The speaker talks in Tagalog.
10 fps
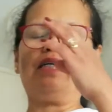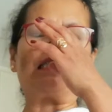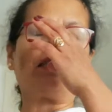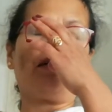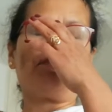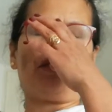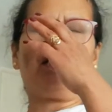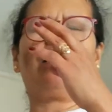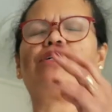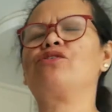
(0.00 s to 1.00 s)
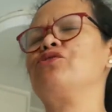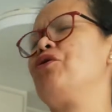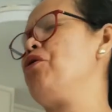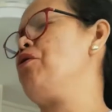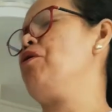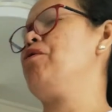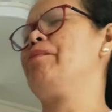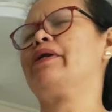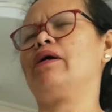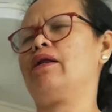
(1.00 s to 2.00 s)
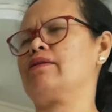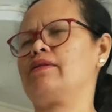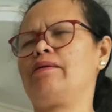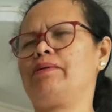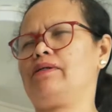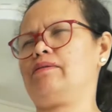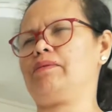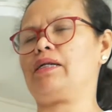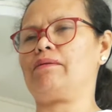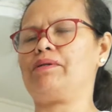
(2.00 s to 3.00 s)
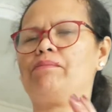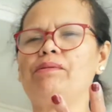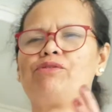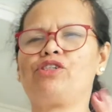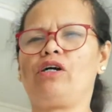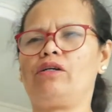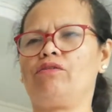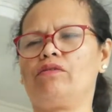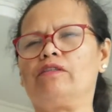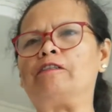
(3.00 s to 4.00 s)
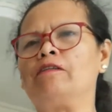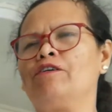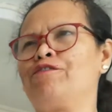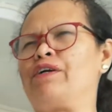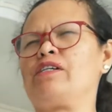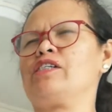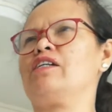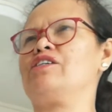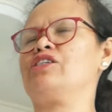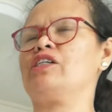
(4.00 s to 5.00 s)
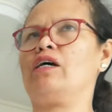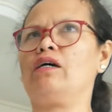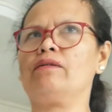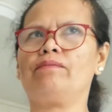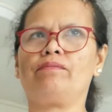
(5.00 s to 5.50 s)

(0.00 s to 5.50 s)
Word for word: Sarap talaga. Super healthy. Mararamdaman mo siya. Yung freshness niya.